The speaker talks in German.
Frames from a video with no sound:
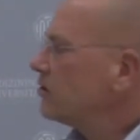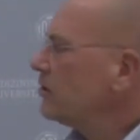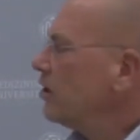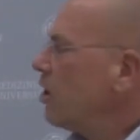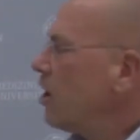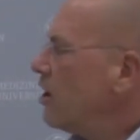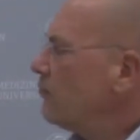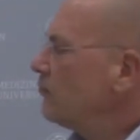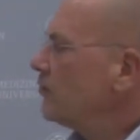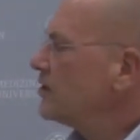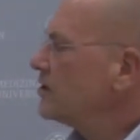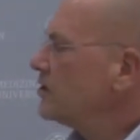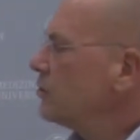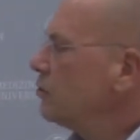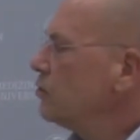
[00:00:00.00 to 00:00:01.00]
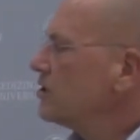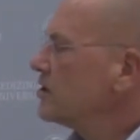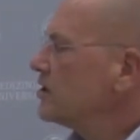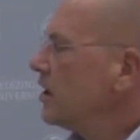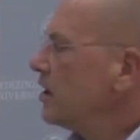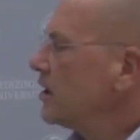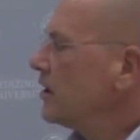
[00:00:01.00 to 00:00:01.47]
die häufigste
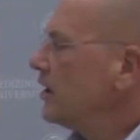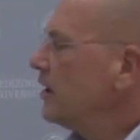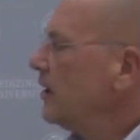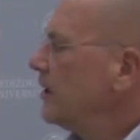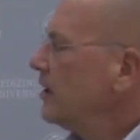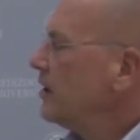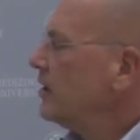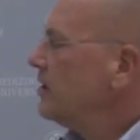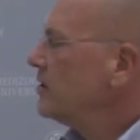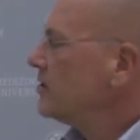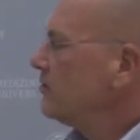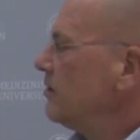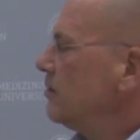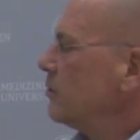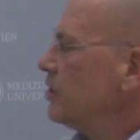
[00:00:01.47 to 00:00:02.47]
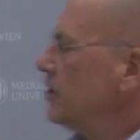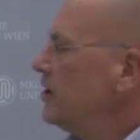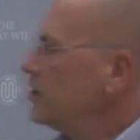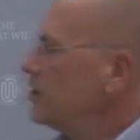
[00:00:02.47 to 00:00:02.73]
Ursache ist, wie man hier